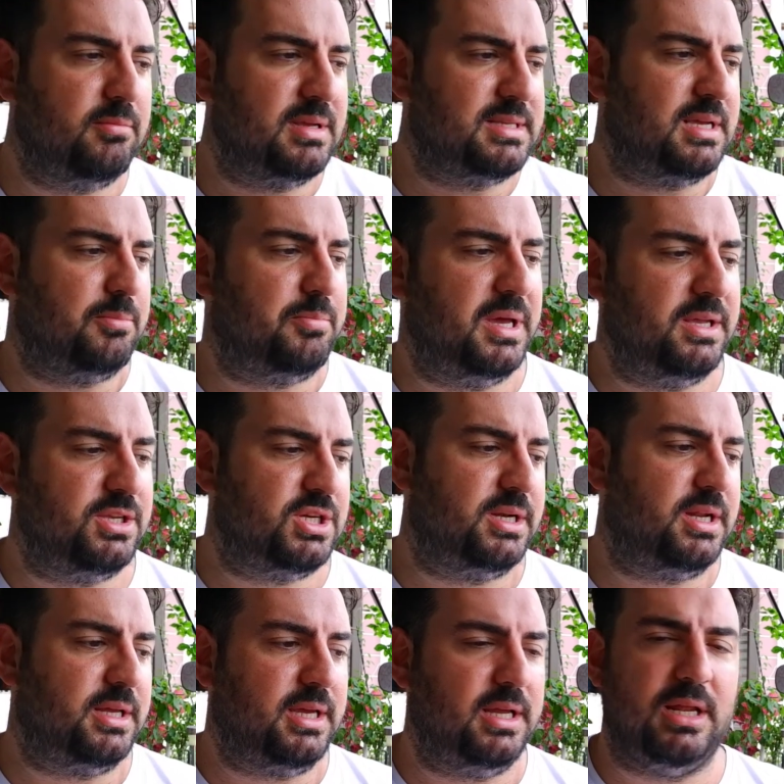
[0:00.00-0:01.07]
mesela
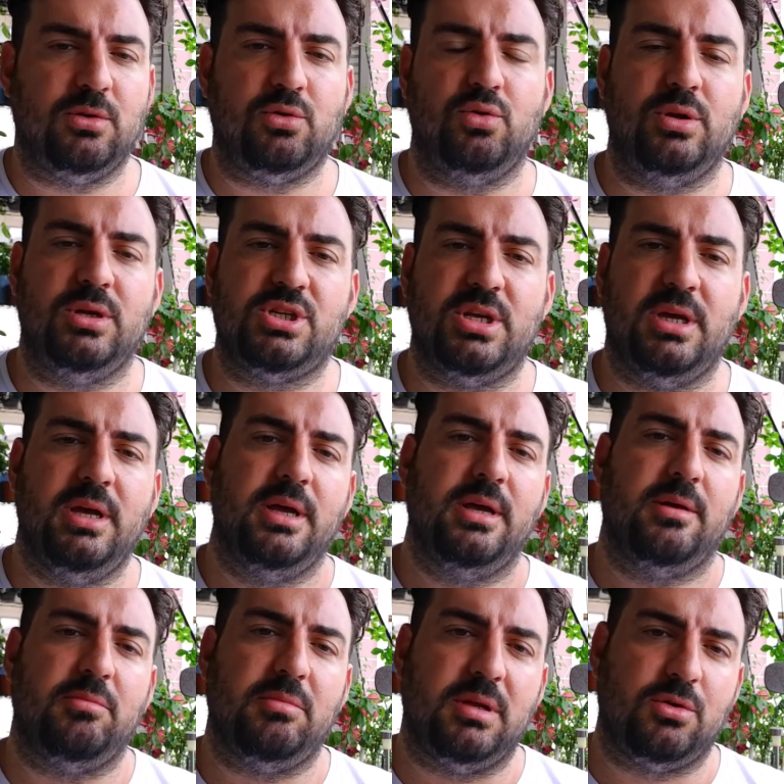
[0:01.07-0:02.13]
pencereden gelen güneşi
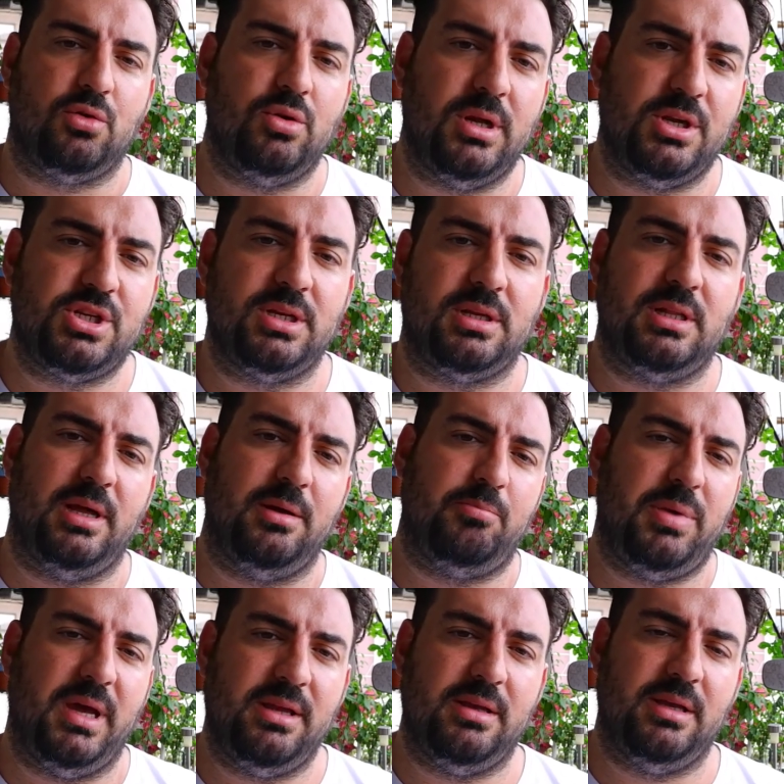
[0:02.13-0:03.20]
güneşlikle
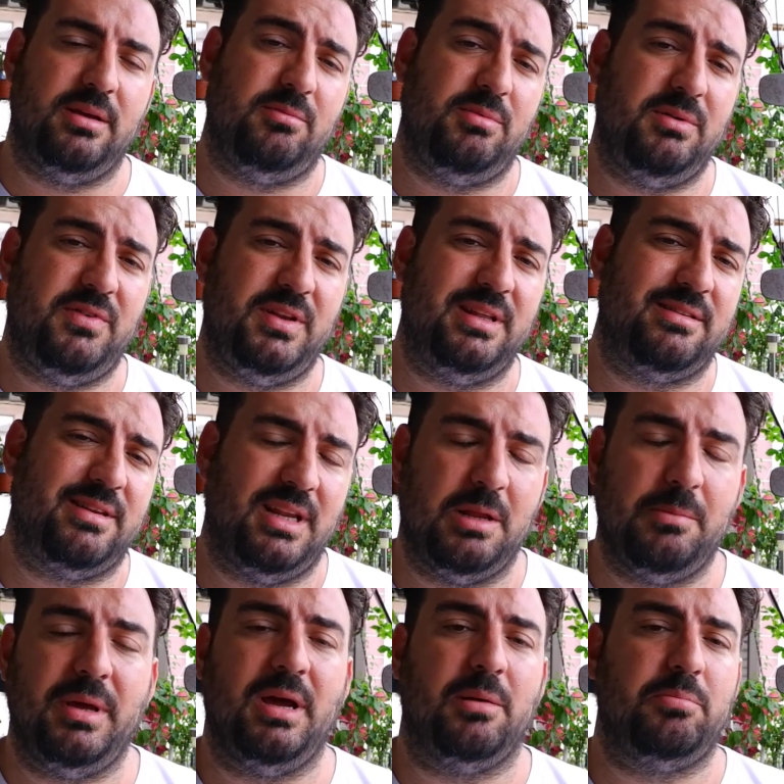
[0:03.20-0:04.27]
bir
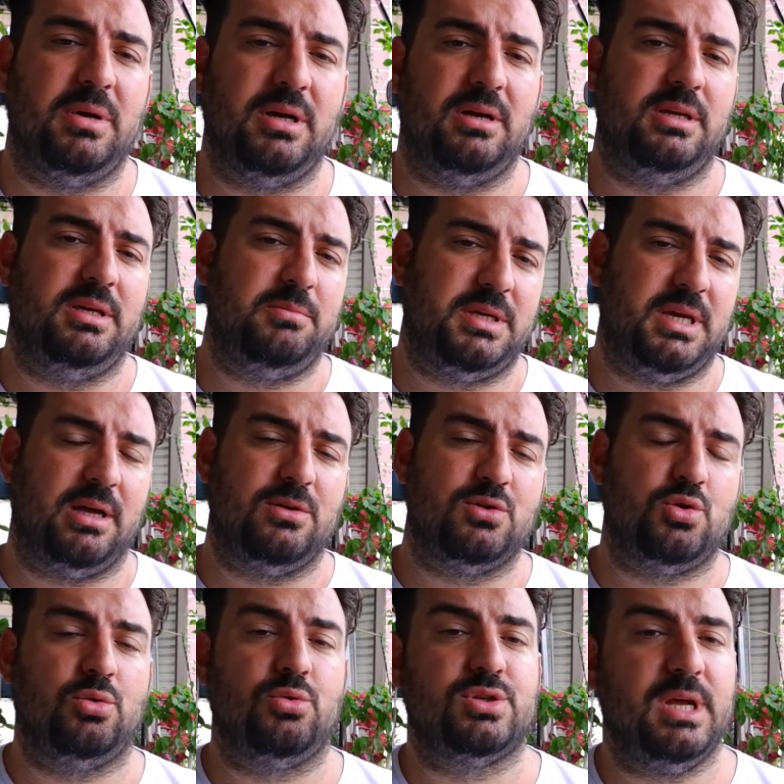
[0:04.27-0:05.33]
filtreleme yapma
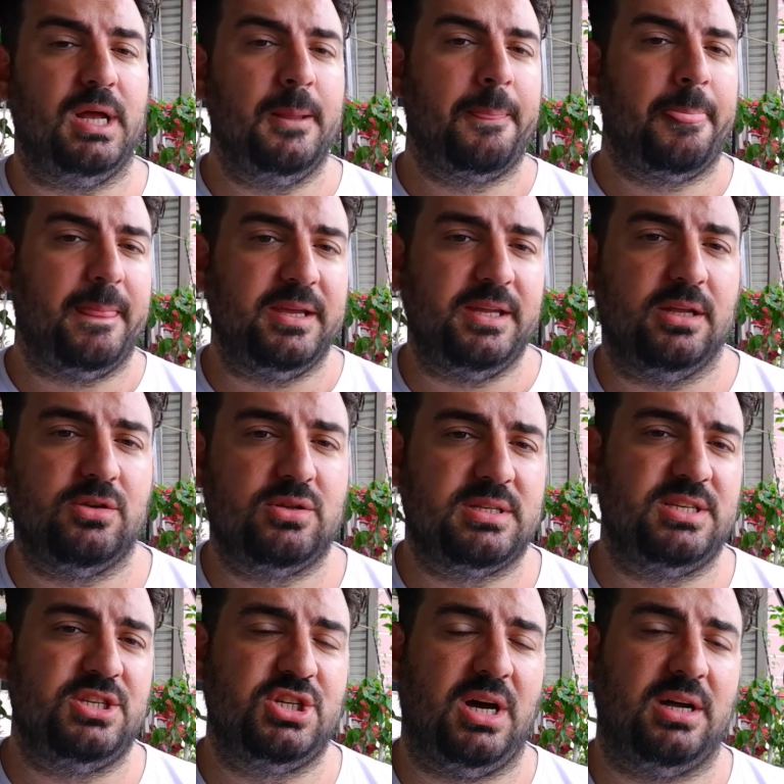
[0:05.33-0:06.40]
imkanınız olursa yine
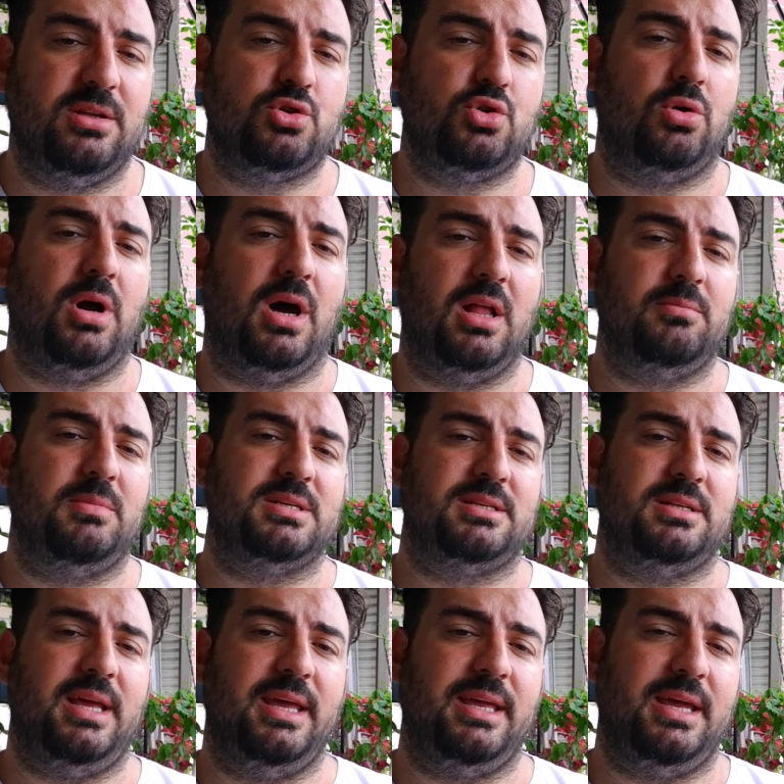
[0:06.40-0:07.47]
sıcağı da çok
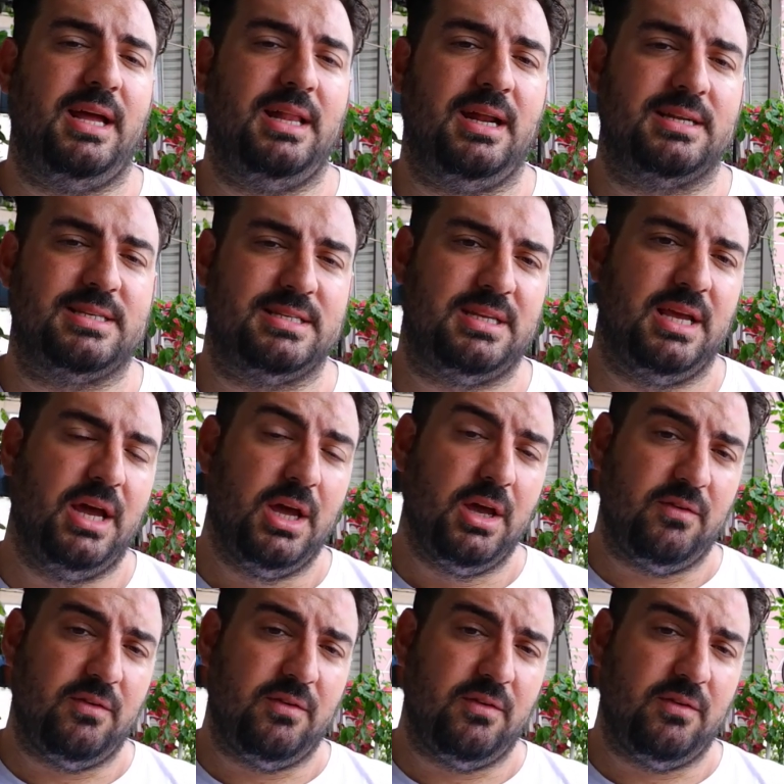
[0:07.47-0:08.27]
almasını engellersiniz.